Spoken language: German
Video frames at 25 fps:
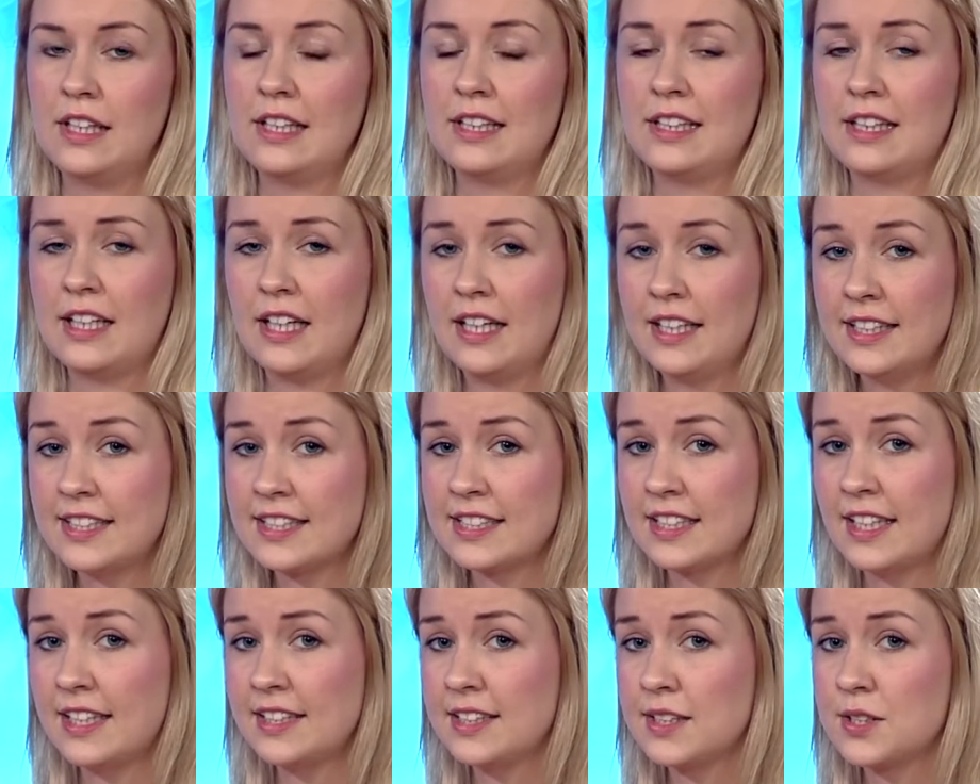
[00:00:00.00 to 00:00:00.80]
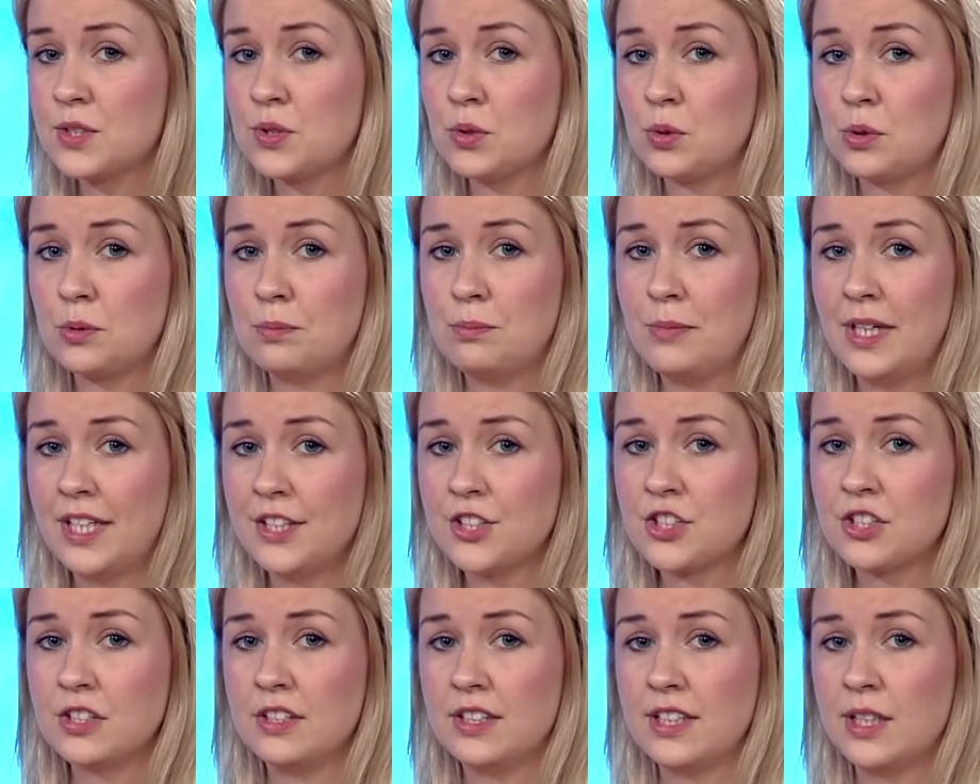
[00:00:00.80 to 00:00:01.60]
Gleichzeitig suchen
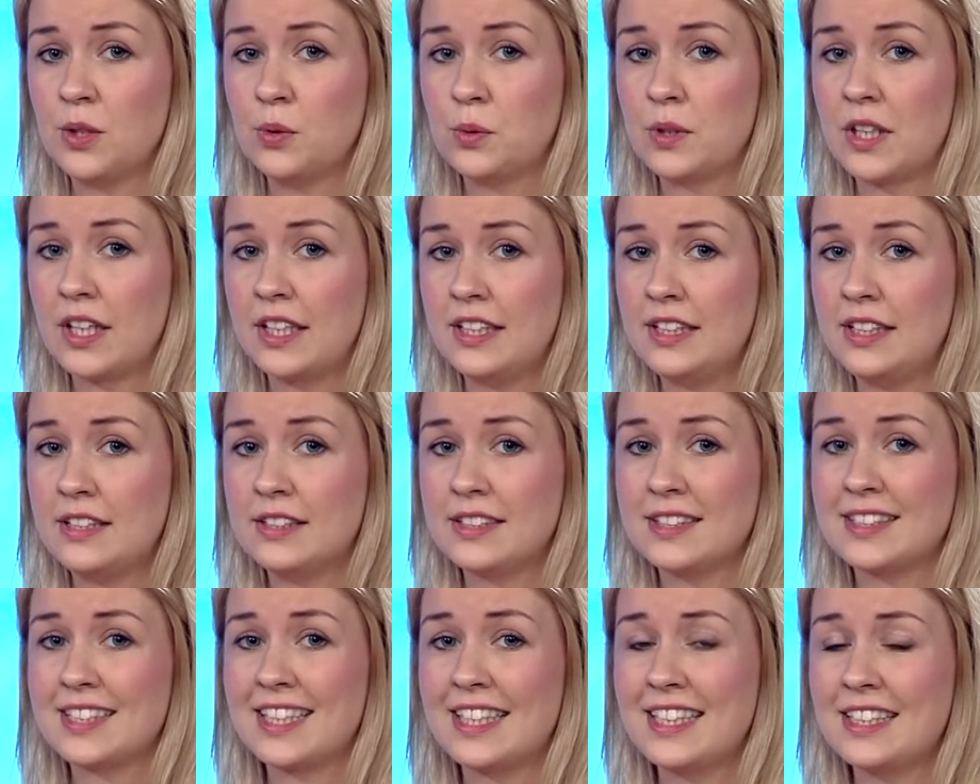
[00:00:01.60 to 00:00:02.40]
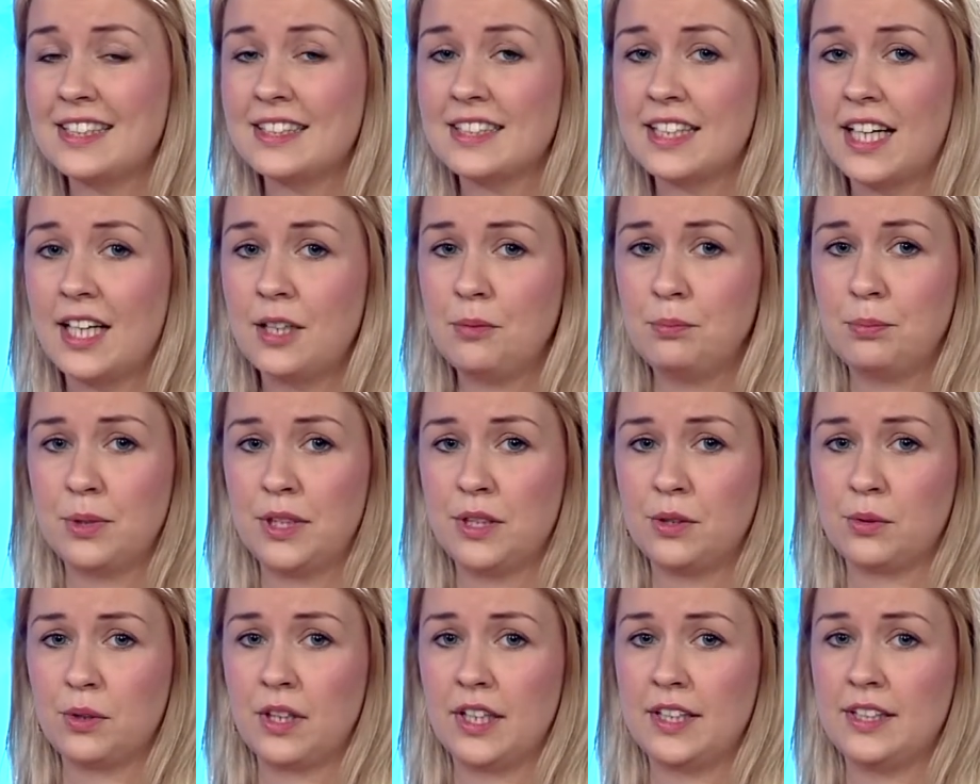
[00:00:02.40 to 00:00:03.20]
Menschen in der Ukraine dringend
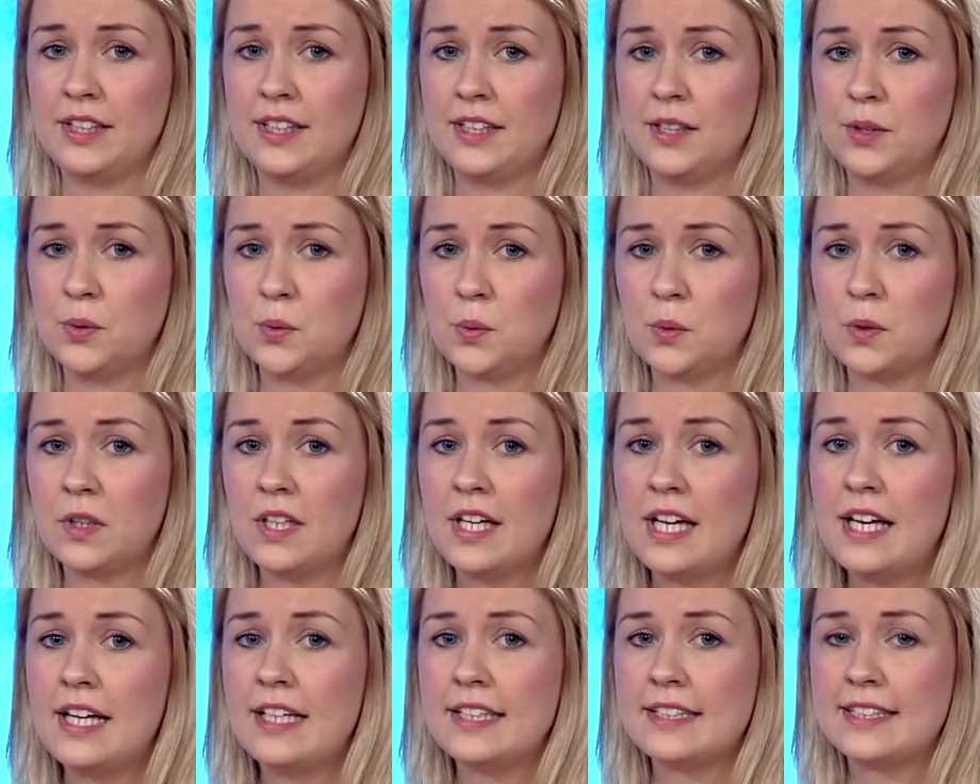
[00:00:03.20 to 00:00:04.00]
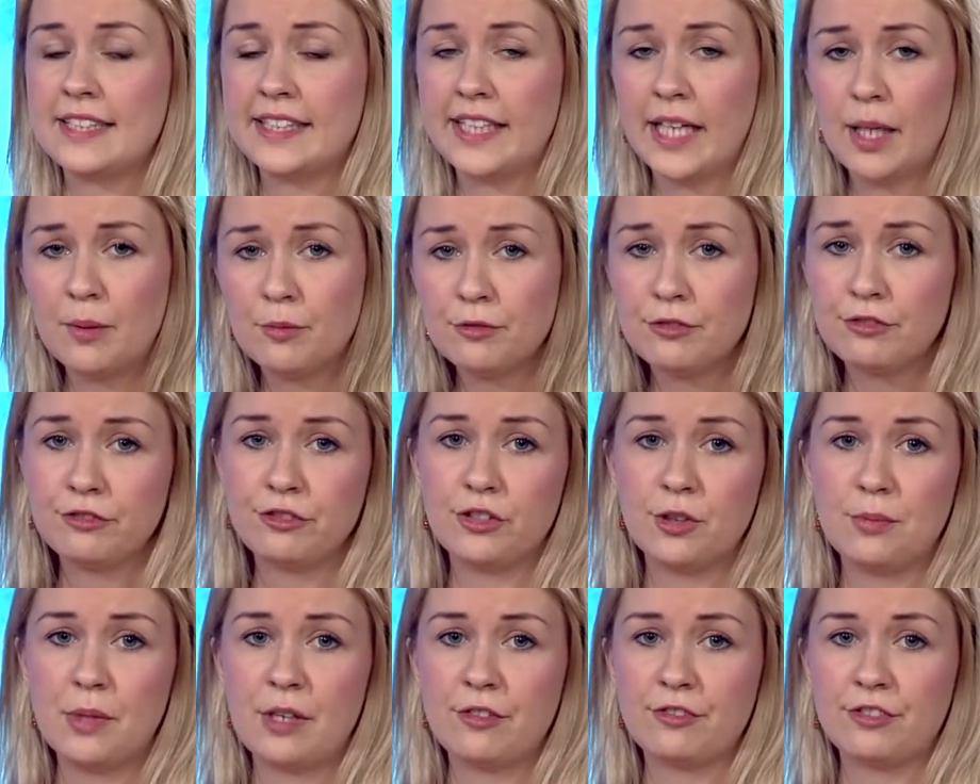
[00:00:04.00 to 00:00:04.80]
Anbindung an die EU. Sie kämpfen
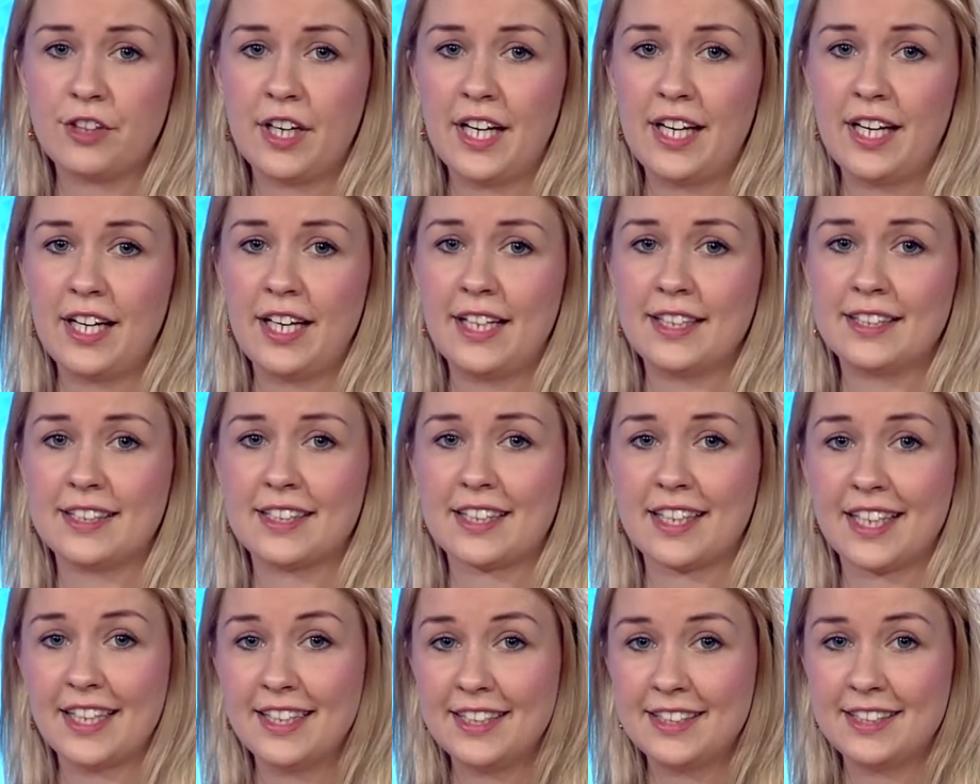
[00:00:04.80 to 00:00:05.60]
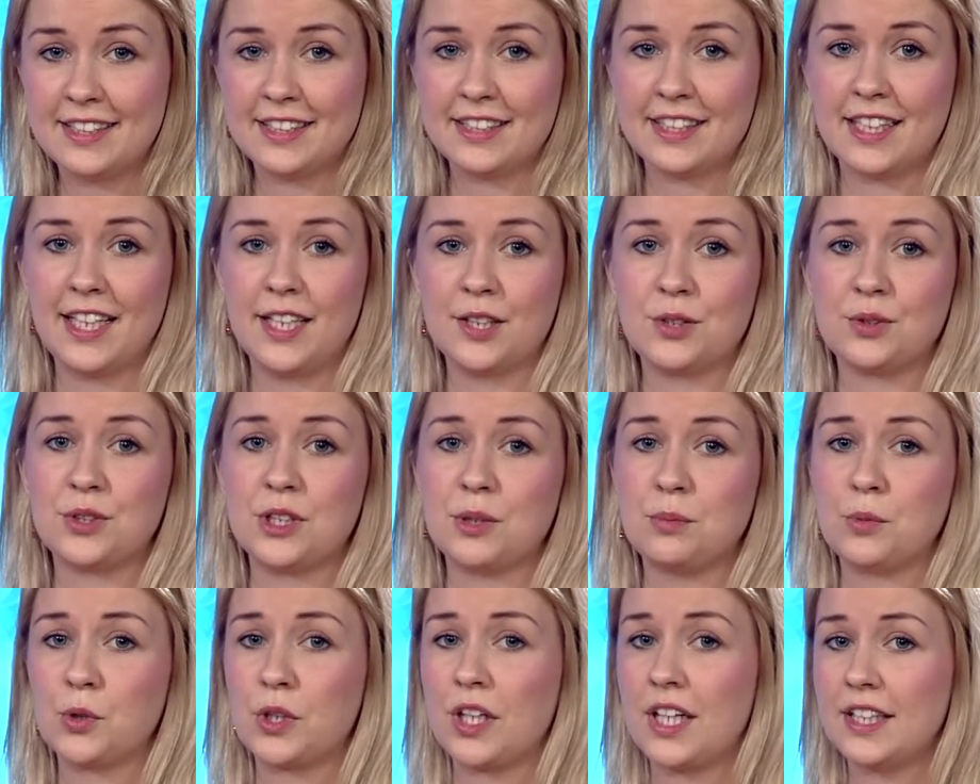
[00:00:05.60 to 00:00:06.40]
für mehr Freiheit, Gerechtigkeit und
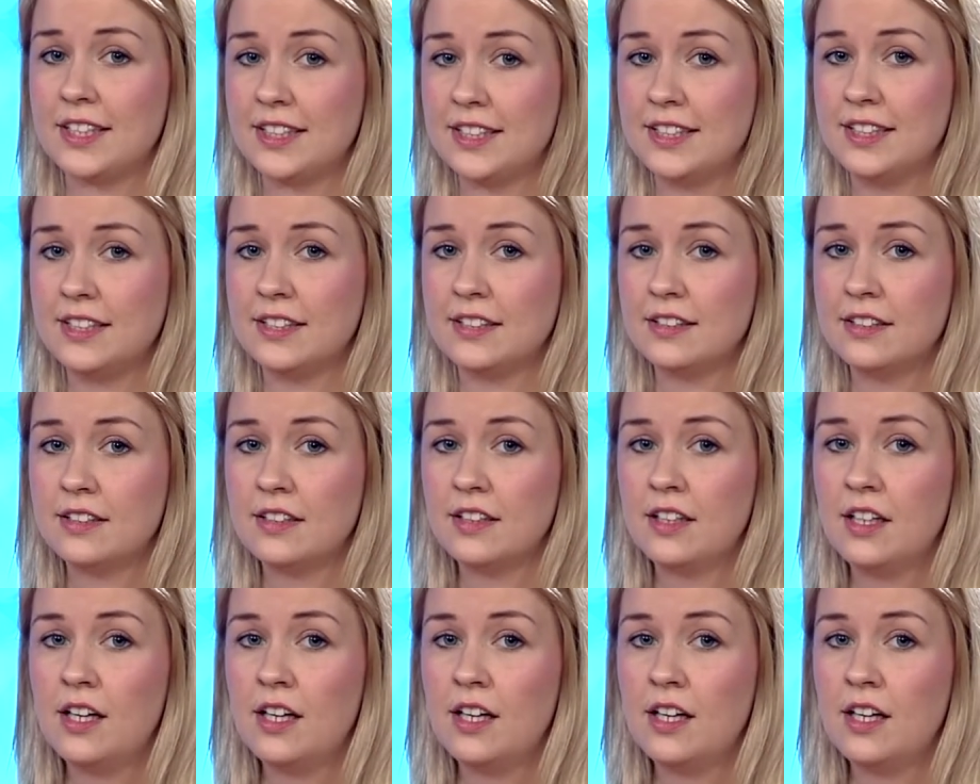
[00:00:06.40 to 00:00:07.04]
Demokratie.